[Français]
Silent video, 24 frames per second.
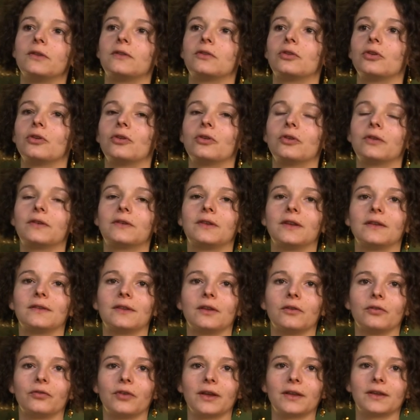puisque
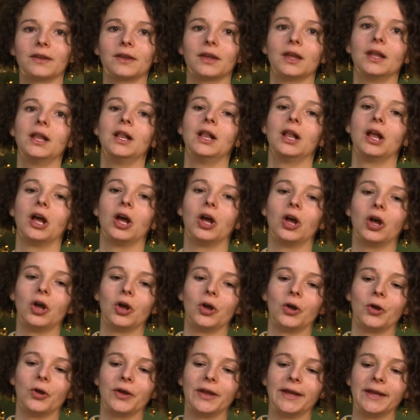cet évêque
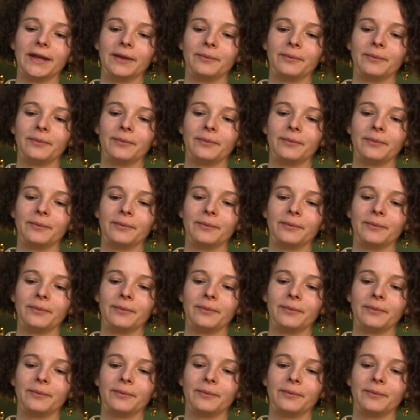euh,